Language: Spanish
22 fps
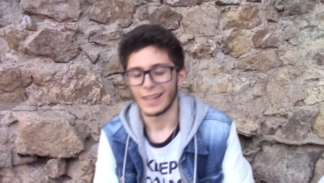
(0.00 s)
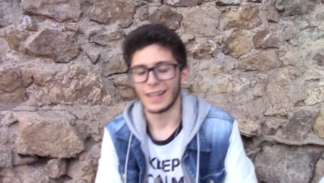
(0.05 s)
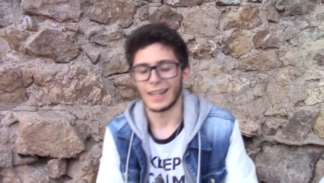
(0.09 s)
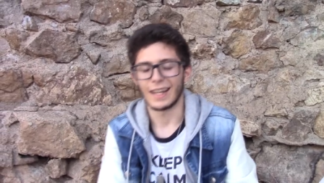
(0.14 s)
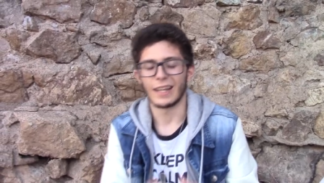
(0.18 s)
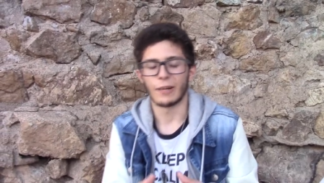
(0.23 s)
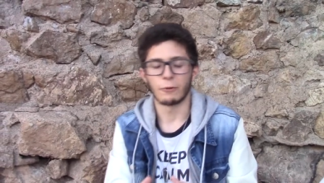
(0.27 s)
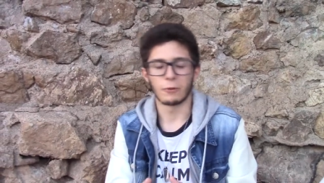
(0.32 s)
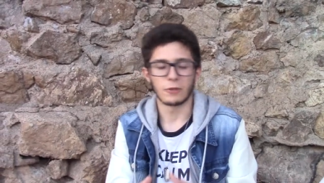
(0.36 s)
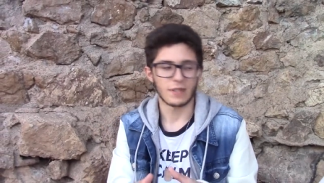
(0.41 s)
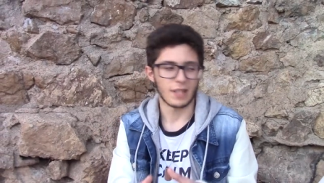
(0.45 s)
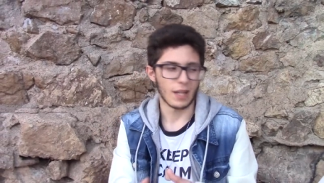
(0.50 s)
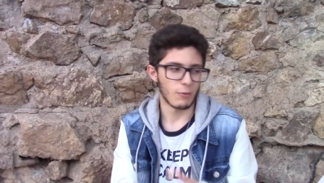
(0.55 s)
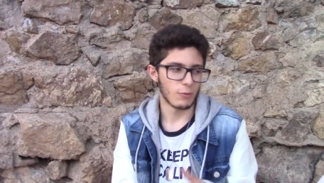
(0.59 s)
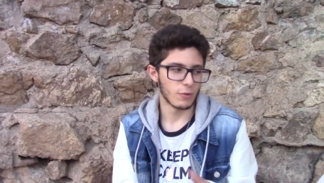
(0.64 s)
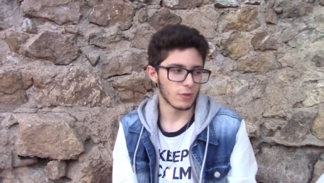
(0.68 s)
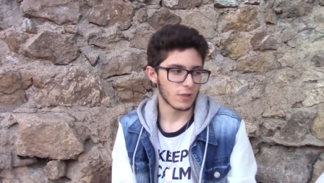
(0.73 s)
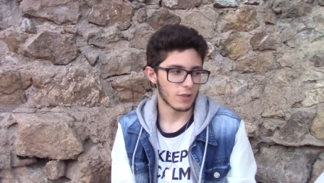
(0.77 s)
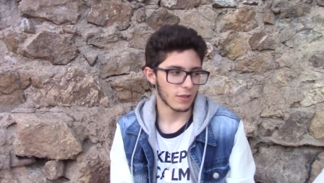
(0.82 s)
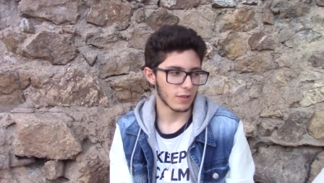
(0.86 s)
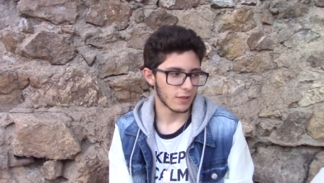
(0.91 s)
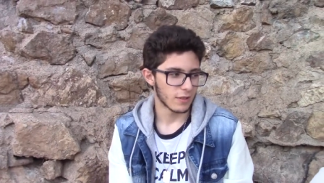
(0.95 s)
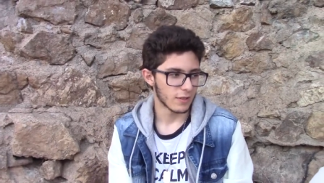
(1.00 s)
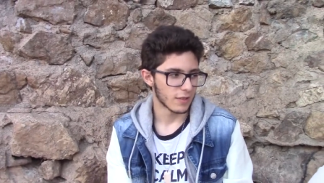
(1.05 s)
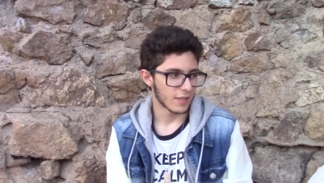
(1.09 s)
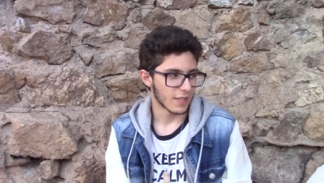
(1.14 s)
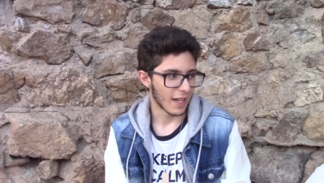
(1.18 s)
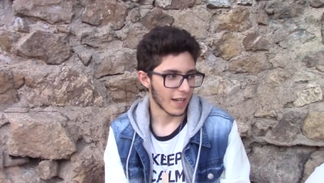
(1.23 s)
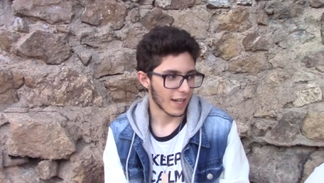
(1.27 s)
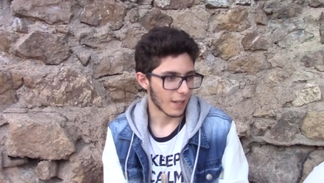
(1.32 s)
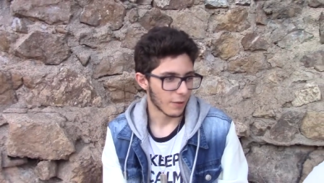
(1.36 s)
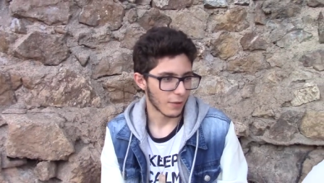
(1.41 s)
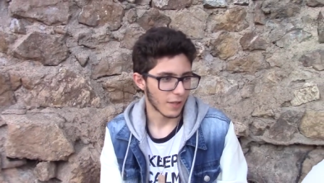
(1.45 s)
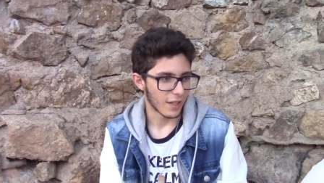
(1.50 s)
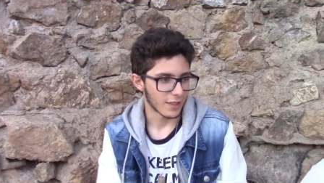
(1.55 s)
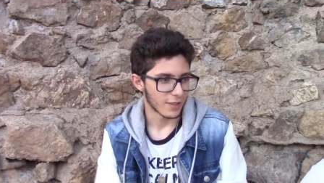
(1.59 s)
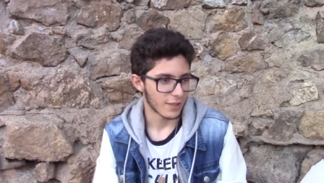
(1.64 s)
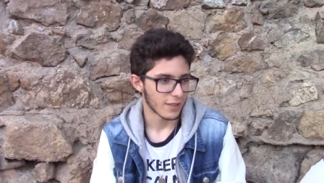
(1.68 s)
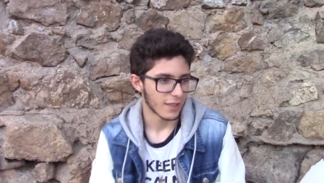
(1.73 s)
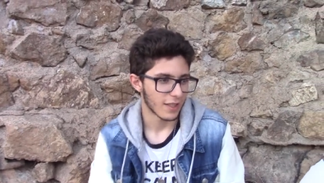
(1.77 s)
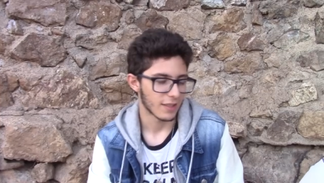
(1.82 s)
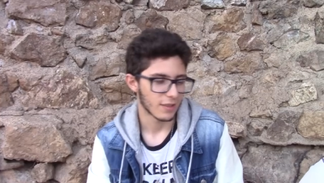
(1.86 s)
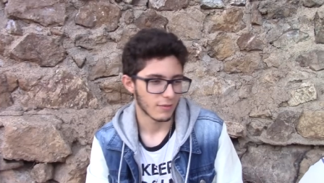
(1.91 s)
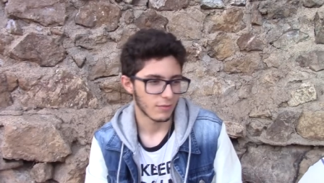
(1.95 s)
y, le gusta mucho sacar buenas
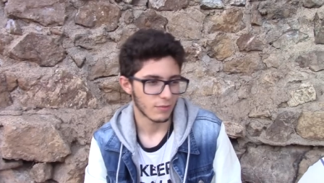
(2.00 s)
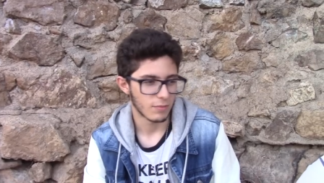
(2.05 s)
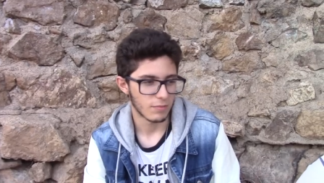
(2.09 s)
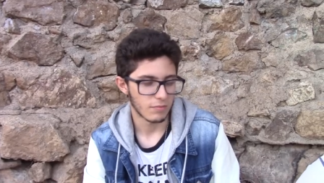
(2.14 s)
notas.